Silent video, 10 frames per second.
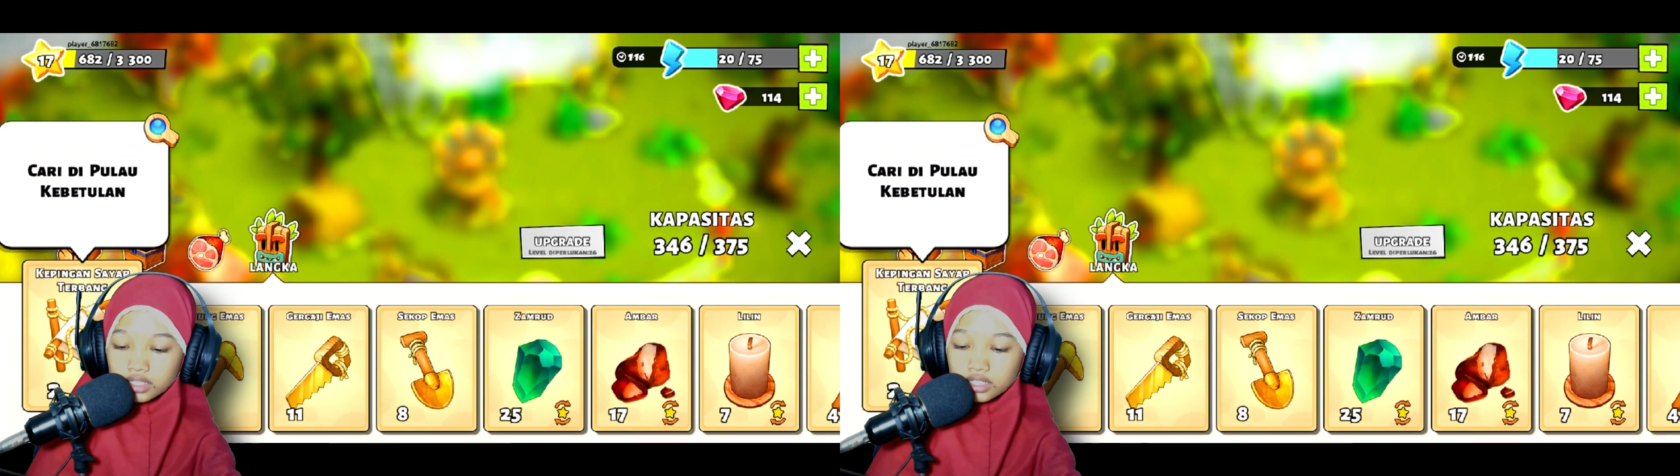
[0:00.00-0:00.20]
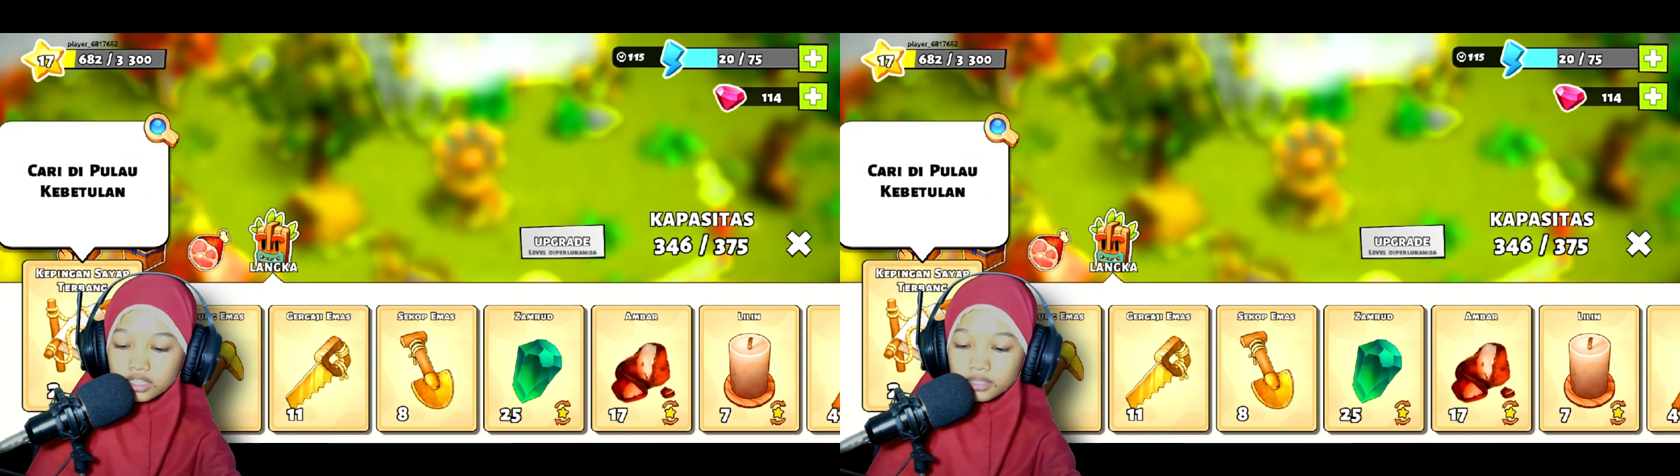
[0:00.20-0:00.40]

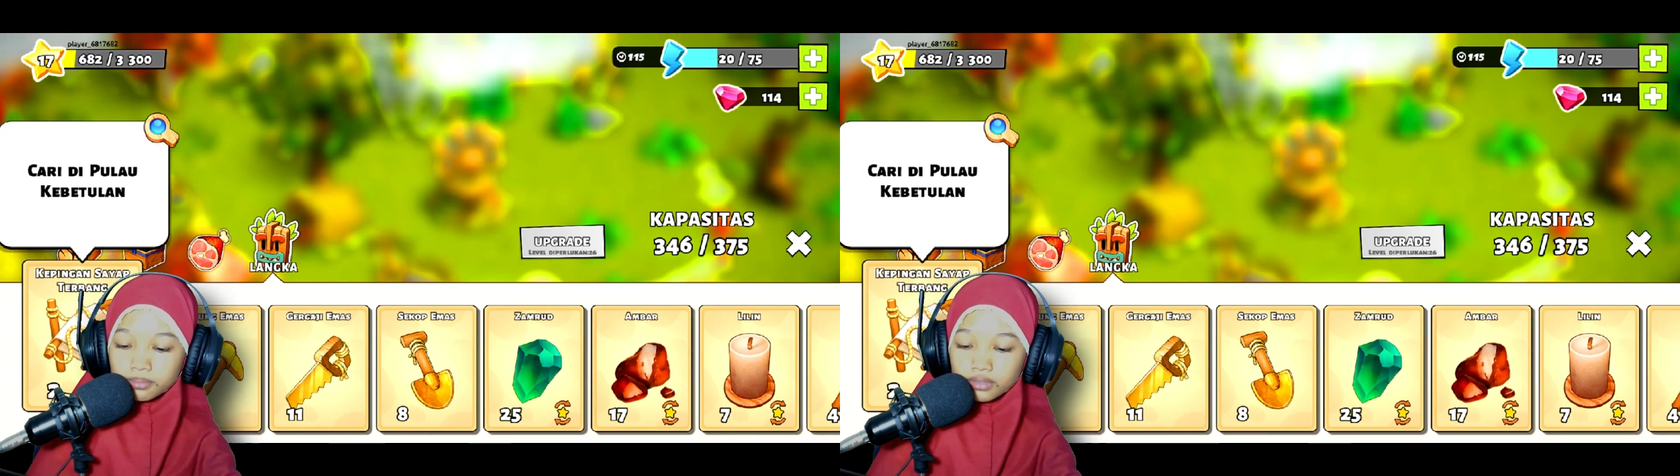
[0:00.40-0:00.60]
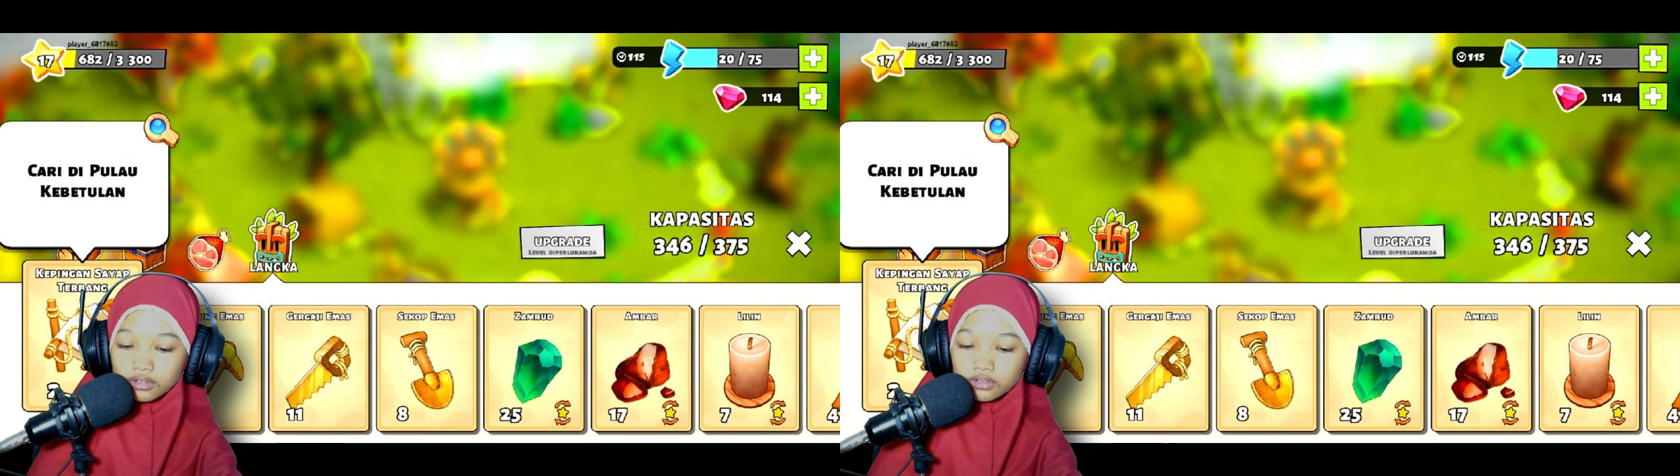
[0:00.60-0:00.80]
Cari
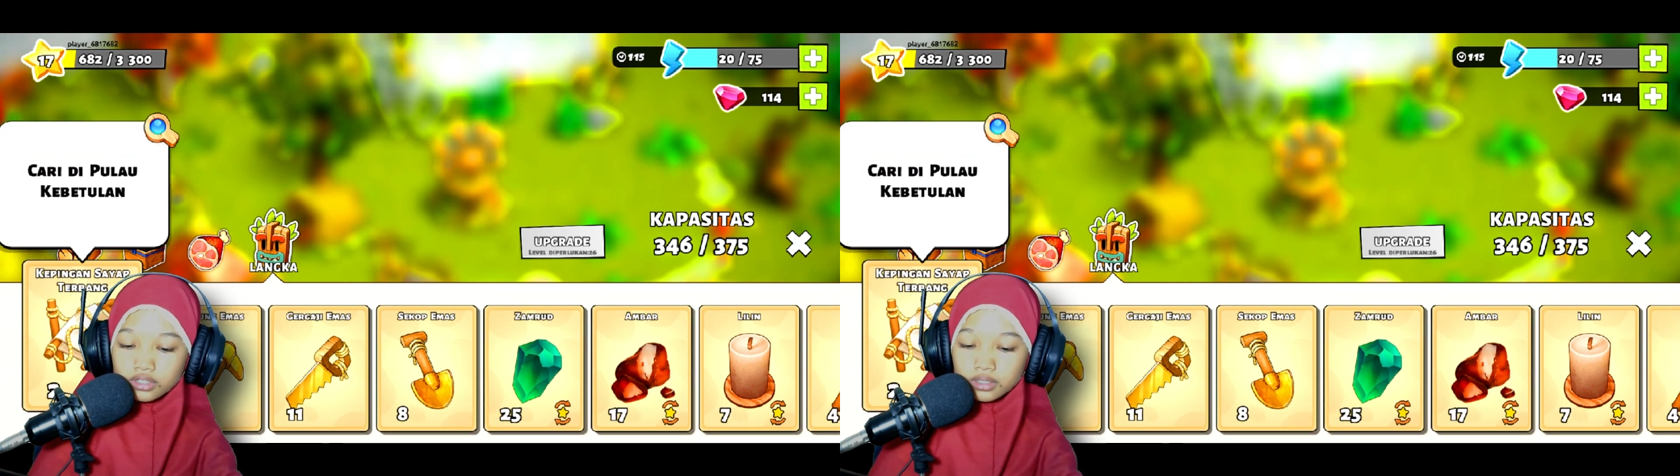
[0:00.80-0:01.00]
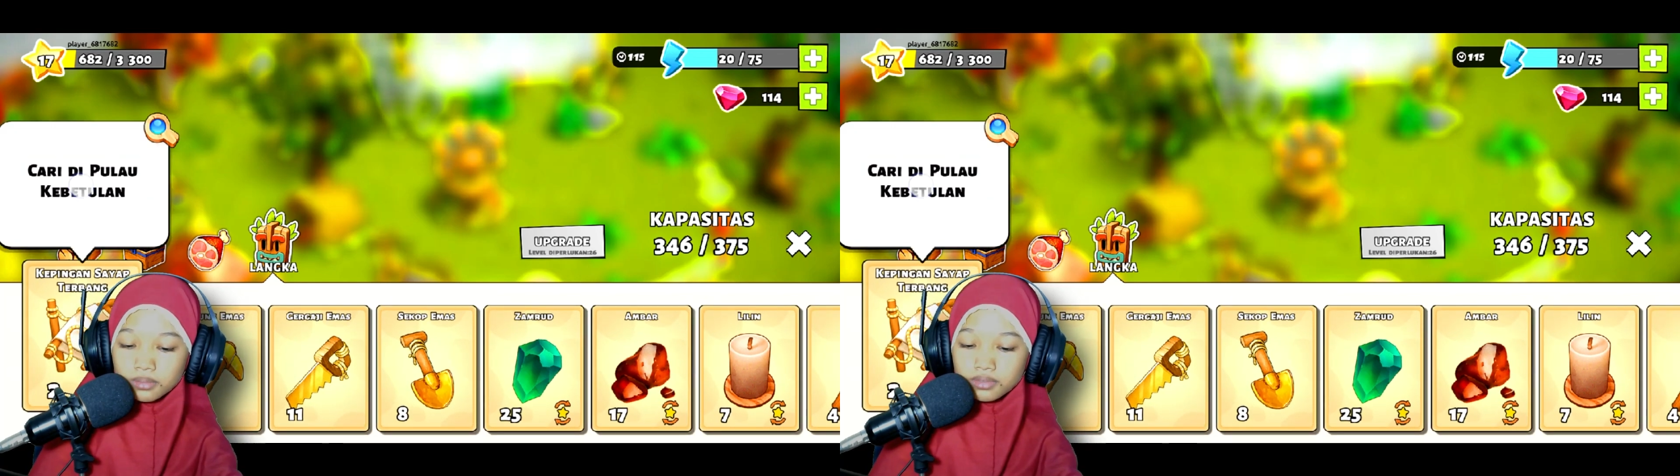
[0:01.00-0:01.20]
di
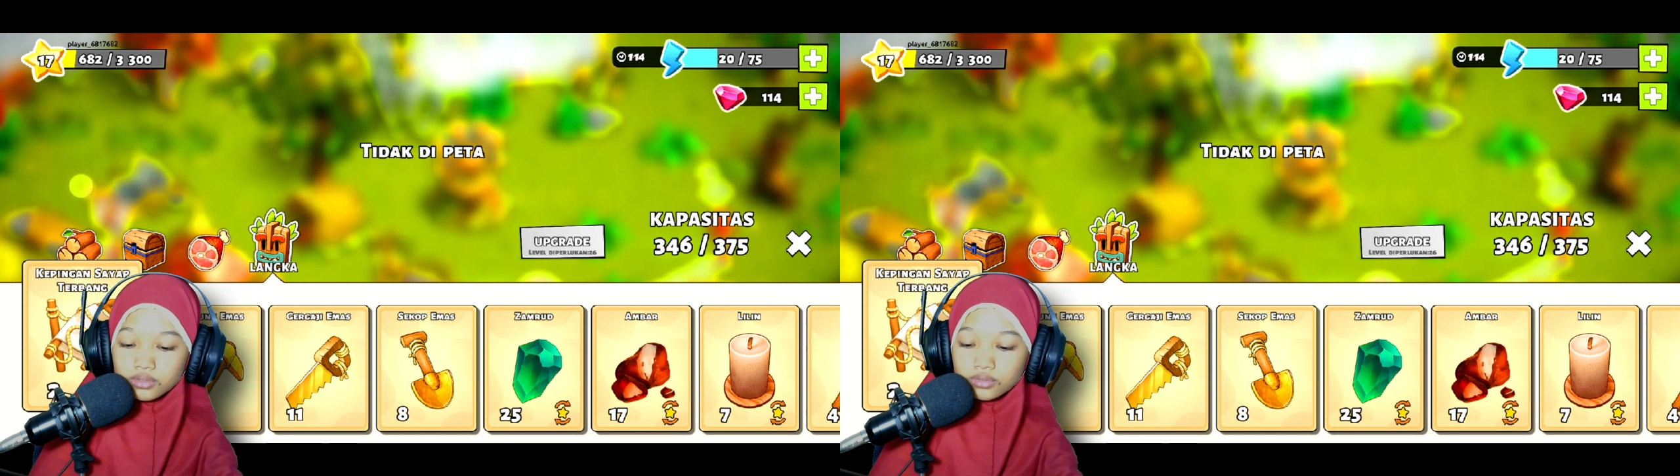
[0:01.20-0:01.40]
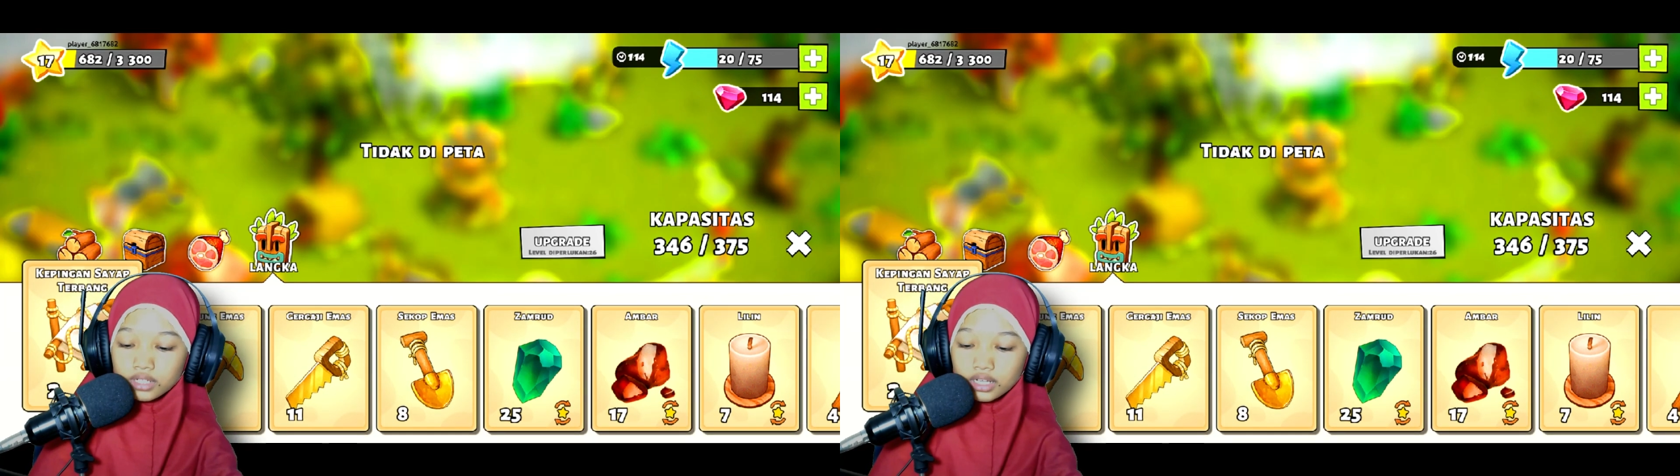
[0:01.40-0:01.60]
pulau
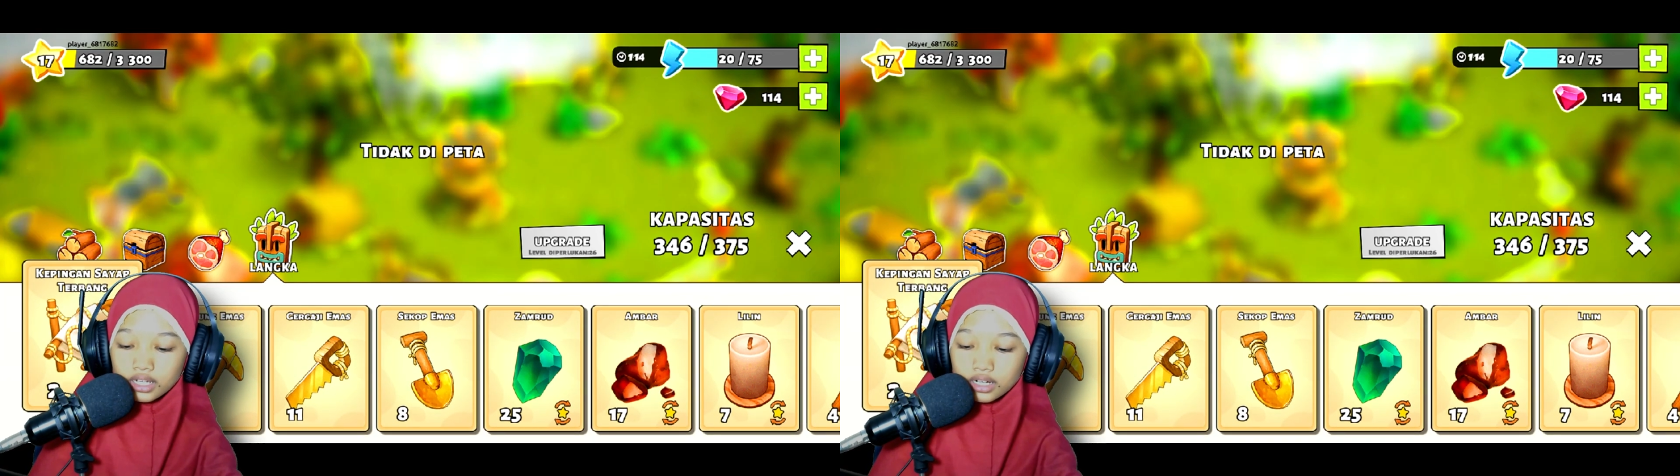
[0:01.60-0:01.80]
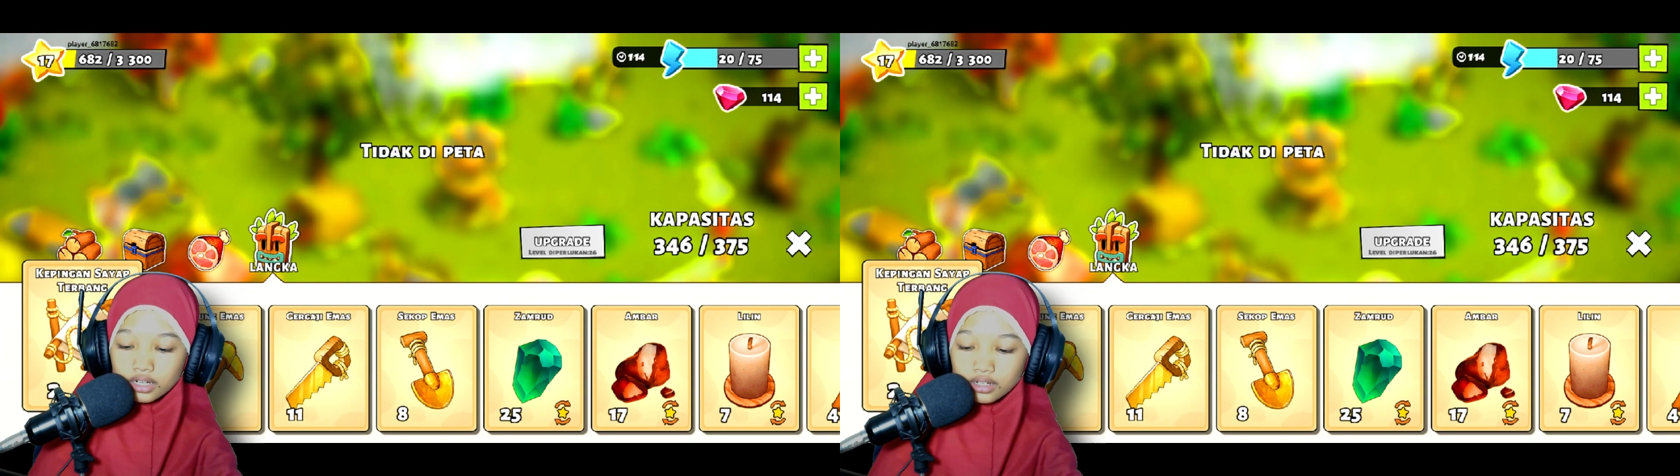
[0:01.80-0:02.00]

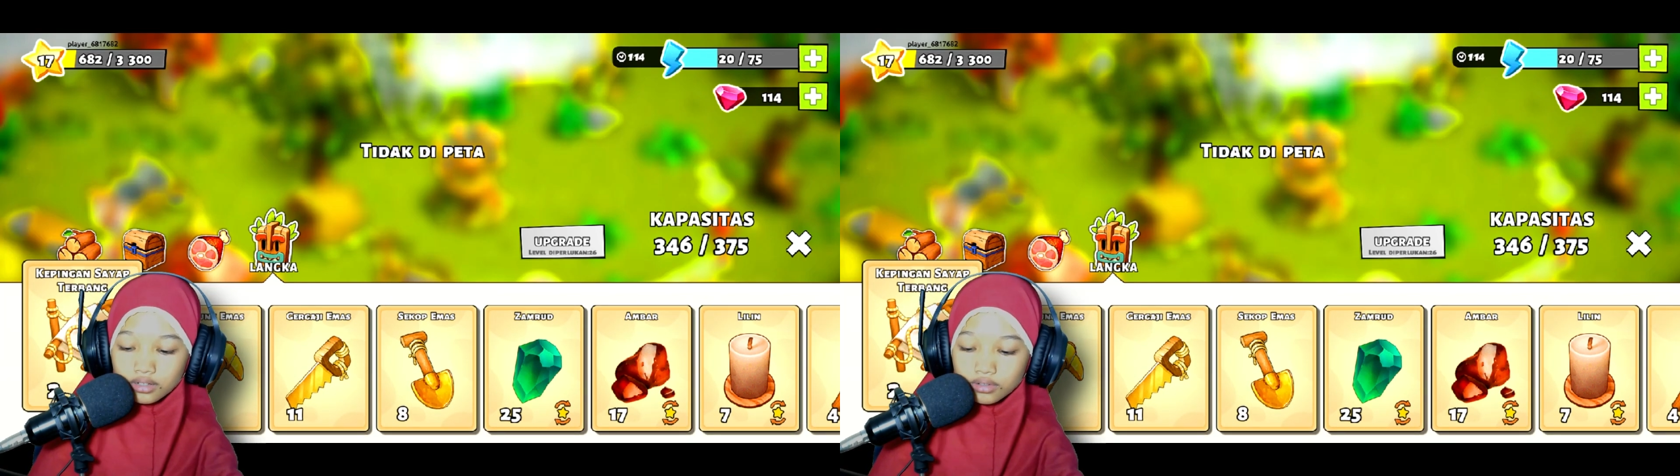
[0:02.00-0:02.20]
kebetulan